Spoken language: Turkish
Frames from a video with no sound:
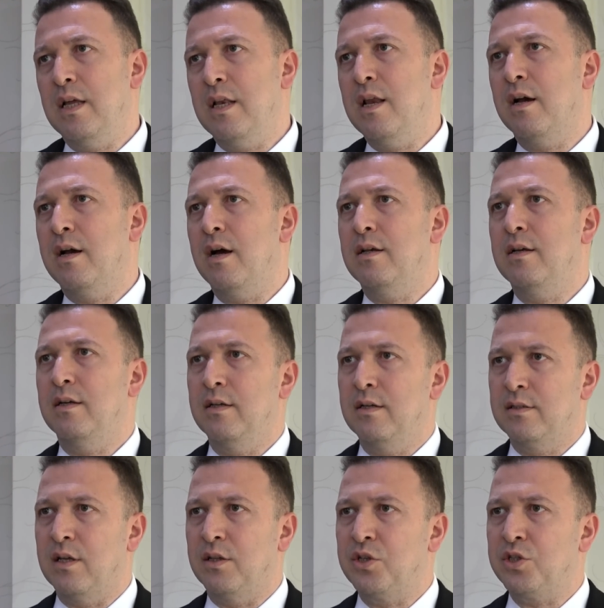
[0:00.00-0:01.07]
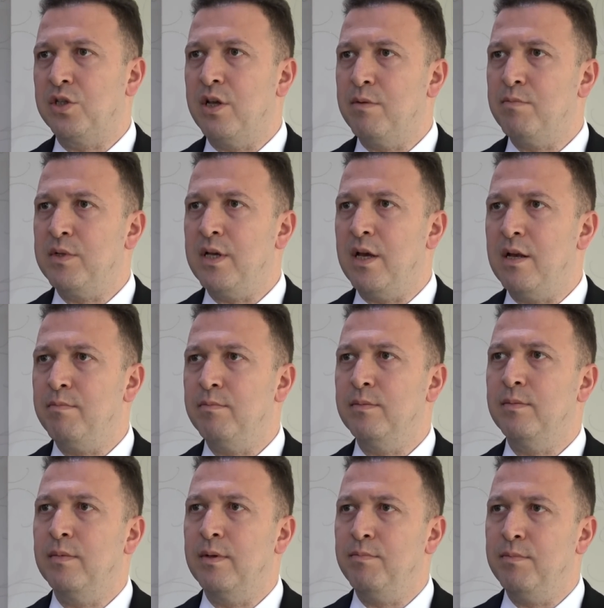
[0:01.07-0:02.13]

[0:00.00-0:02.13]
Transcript: illegal satışları mı diyelim,